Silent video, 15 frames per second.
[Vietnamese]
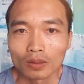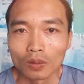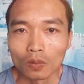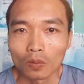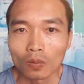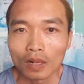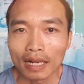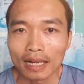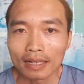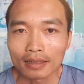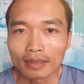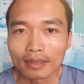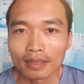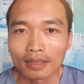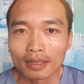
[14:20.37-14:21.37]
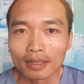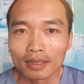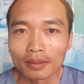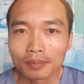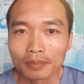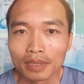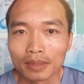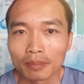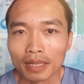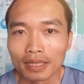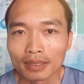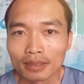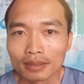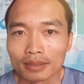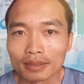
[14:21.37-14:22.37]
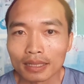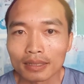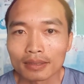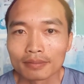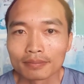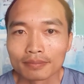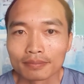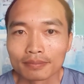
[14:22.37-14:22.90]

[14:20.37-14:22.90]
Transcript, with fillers: cũng khoảng uh, mười mấy người á.